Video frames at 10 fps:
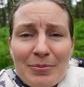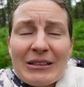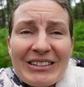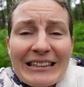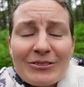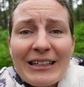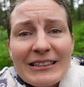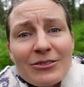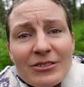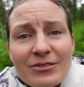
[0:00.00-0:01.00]
Mais voilà, donc là,
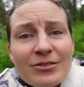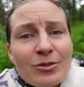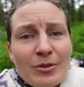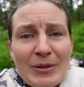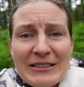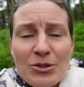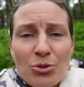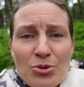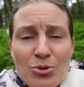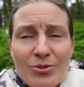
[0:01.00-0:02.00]
je, on partir
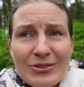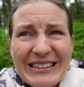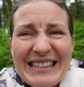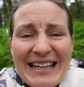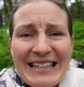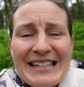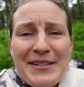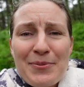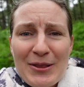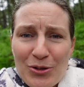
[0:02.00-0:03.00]
sur du 5-6
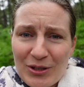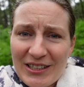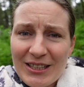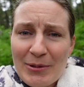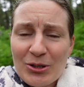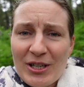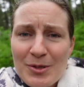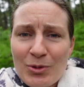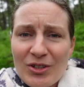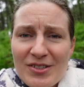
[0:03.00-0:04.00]
semaines de retard dans ma
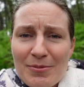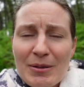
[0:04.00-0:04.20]
correspondance.